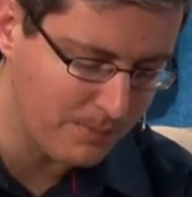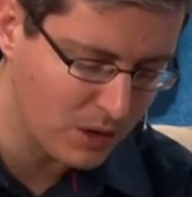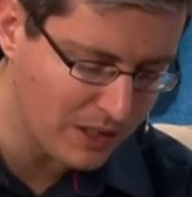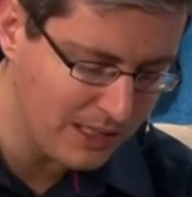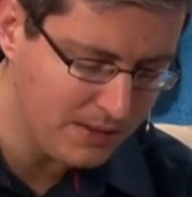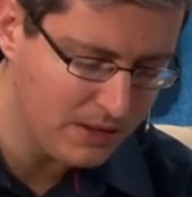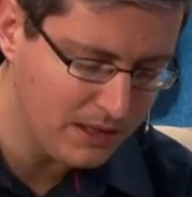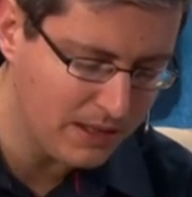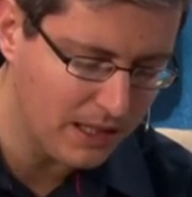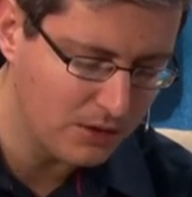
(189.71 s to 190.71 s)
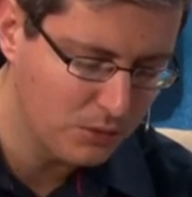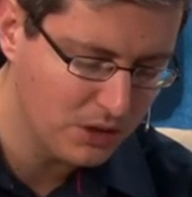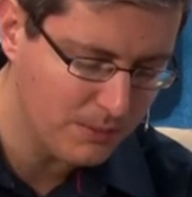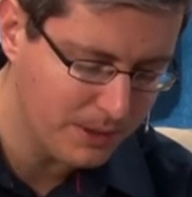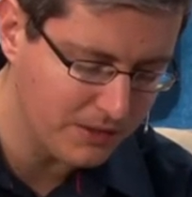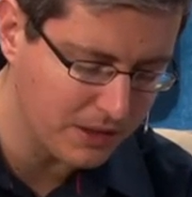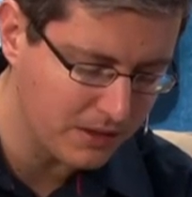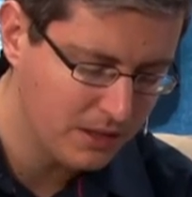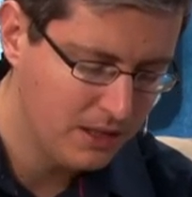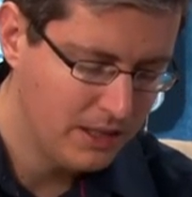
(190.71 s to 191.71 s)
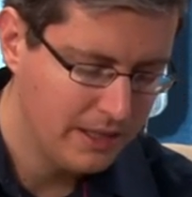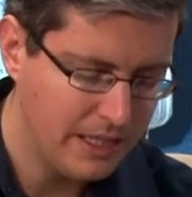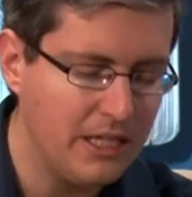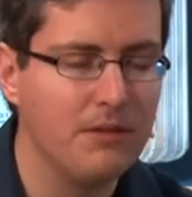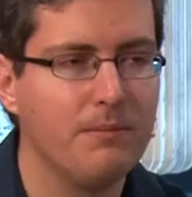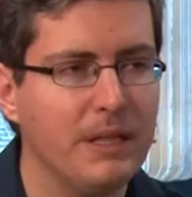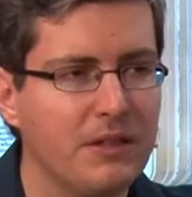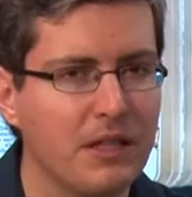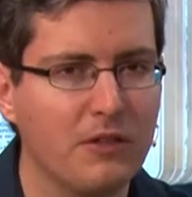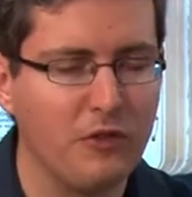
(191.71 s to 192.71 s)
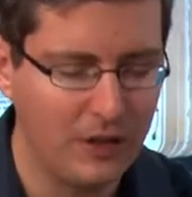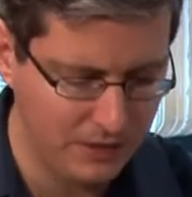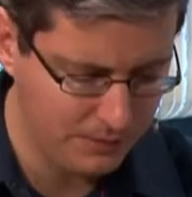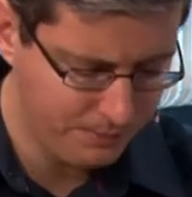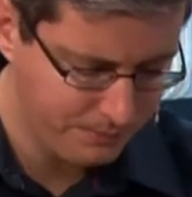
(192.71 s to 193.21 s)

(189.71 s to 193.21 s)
Und als sie den Adoni Besek in Besek fanden,